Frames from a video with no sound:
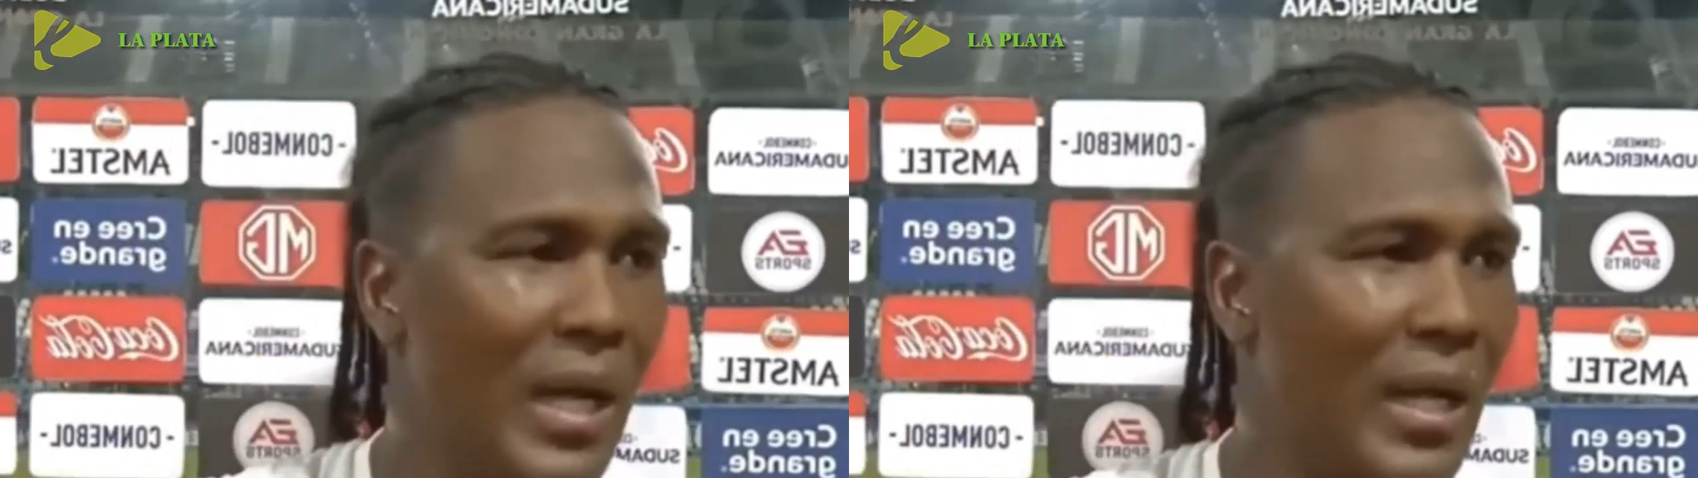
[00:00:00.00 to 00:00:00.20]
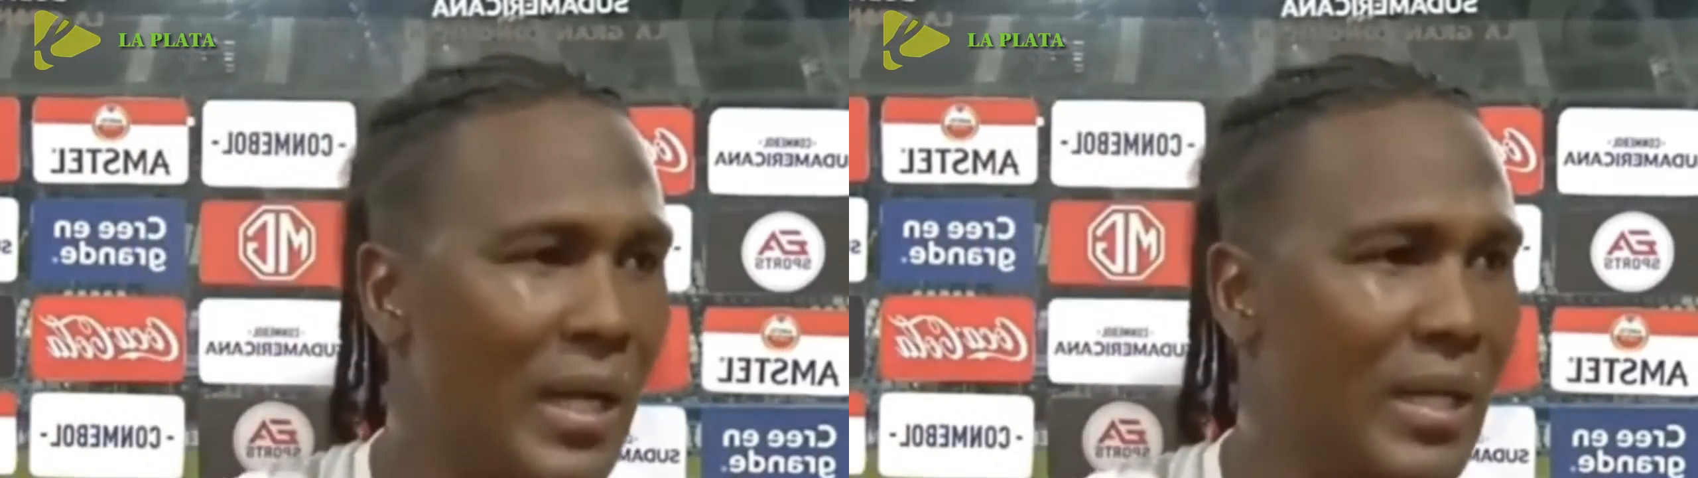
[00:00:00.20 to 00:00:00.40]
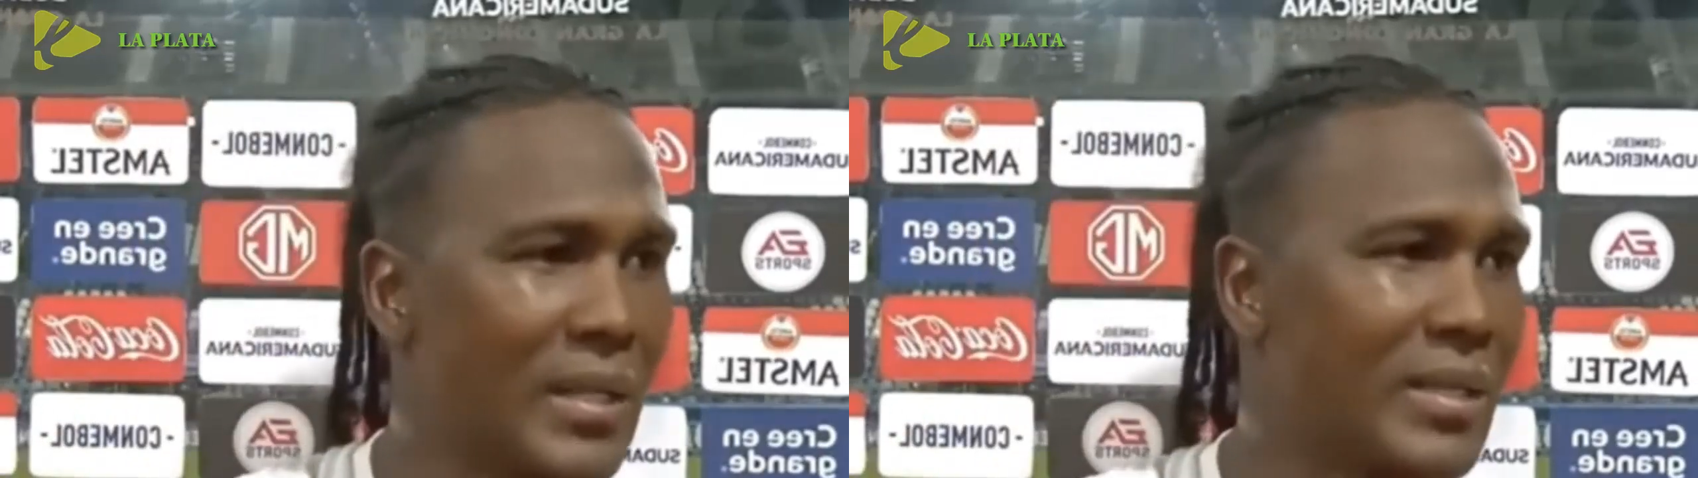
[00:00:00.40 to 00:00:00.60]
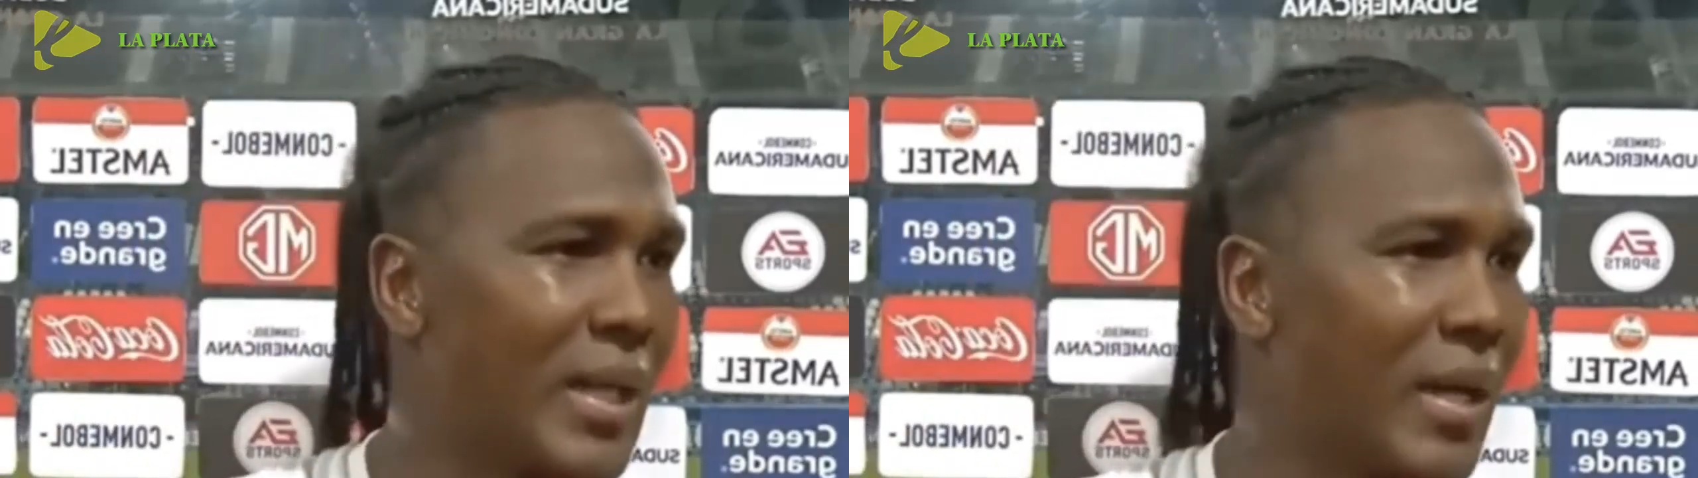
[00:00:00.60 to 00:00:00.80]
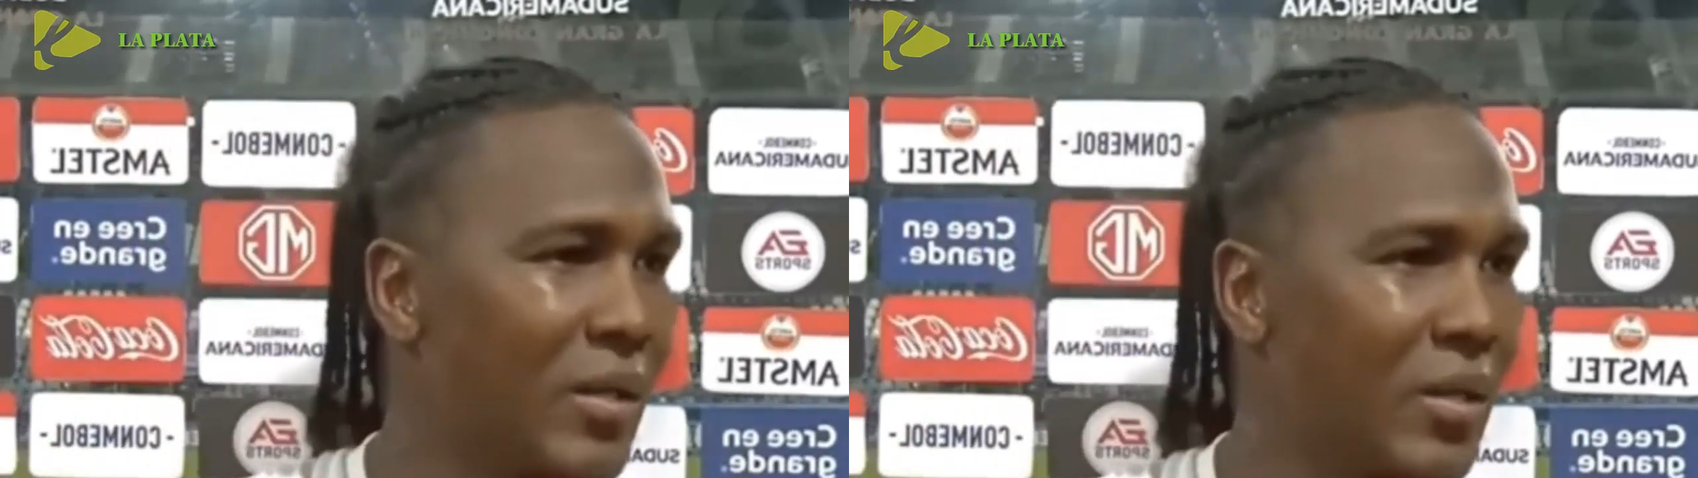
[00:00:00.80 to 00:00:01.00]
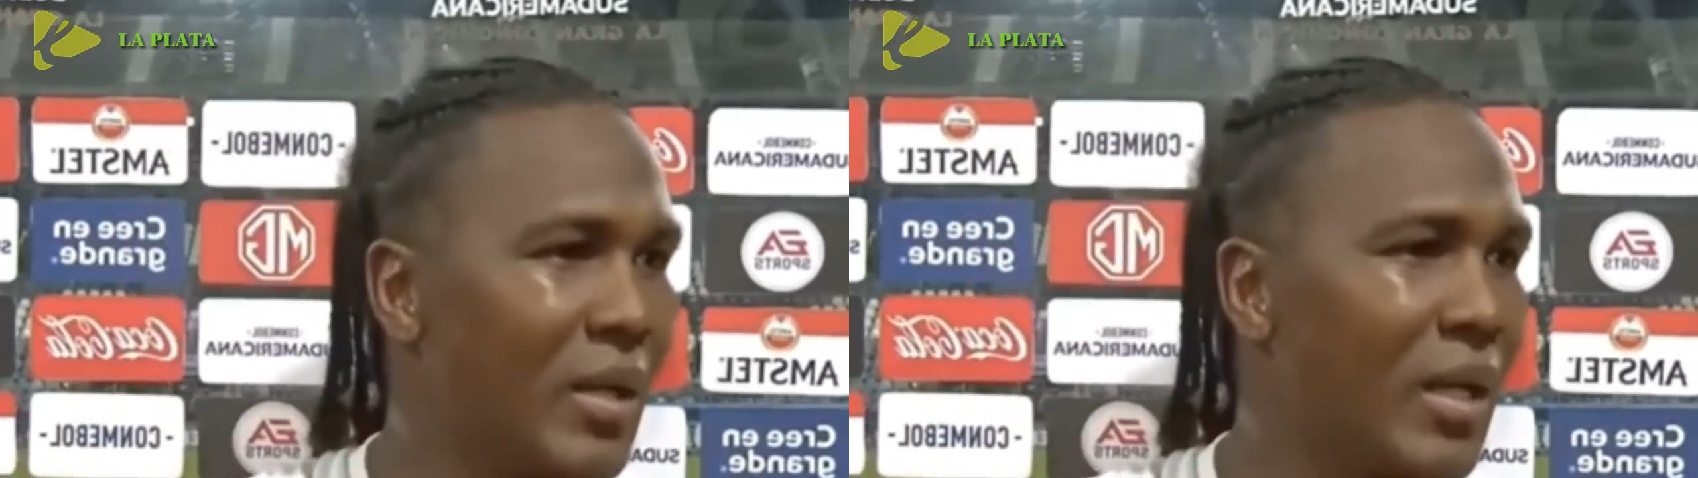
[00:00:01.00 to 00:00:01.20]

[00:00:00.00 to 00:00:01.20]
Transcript: Declaraciones que nos dejan